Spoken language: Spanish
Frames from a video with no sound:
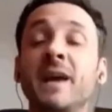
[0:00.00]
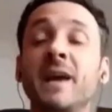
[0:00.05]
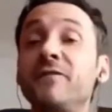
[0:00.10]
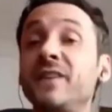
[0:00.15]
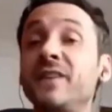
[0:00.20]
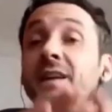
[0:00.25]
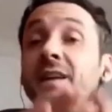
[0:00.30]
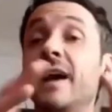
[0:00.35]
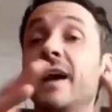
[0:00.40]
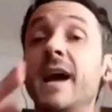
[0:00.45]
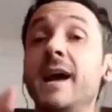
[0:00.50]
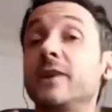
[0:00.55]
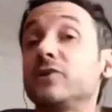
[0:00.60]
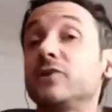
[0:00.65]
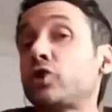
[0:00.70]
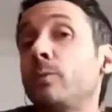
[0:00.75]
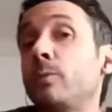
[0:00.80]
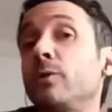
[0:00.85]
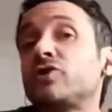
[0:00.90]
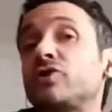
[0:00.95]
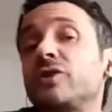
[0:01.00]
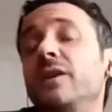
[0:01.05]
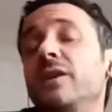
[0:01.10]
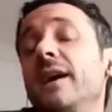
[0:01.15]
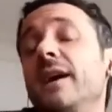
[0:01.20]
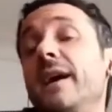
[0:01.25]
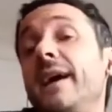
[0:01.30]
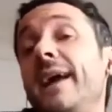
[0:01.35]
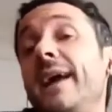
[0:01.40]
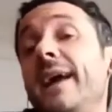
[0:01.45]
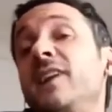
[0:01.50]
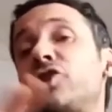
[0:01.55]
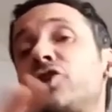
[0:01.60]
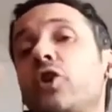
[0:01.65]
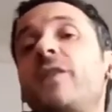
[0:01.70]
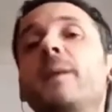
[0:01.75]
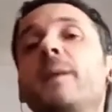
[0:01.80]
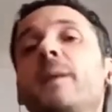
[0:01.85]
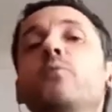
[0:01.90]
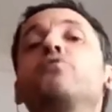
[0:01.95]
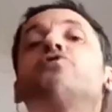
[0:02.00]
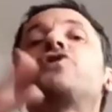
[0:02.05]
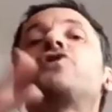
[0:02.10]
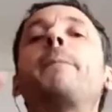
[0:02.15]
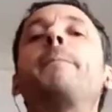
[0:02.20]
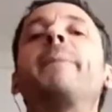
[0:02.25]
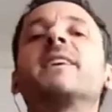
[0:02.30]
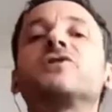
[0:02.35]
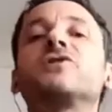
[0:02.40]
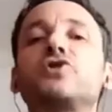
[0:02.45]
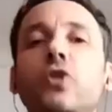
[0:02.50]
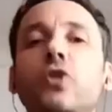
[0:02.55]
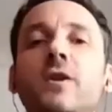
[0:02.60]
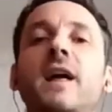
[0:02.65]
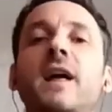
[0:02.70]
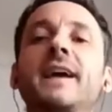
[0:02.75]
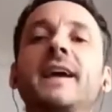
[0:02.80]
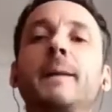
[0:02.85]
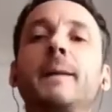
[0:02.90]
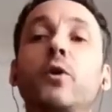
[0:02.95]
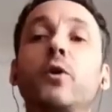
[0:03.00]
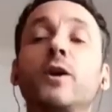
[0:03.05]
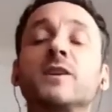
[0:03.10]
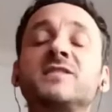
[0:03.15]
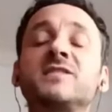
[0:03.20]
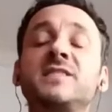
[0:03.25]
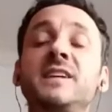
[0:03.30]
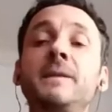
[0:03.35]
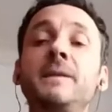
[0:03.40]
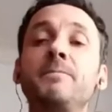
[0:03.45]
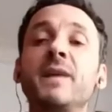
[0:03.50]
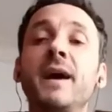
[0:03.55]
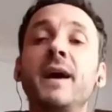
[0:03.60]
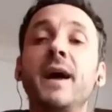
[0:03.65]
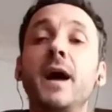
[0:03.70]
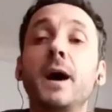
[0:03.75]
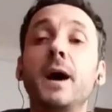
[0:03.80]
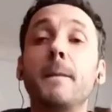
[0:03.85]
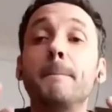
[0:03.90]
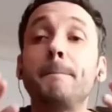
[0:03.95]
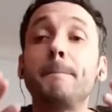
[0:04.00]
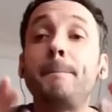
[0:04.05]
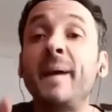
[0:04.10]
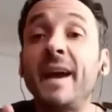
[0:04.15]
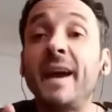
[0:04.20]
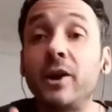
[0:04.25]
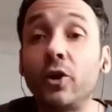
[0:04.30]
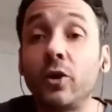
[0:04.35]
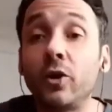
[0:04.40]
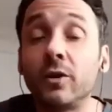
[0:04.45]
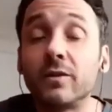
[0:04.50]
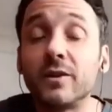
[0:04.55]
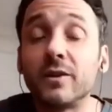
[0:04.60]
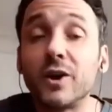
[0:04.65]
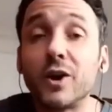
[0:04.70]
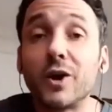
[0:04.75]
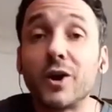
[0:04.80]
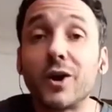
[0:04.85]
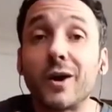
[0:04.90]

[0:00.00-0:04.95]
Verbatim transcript: en fin, somos hechos de muchas personas, digámoslo así, pero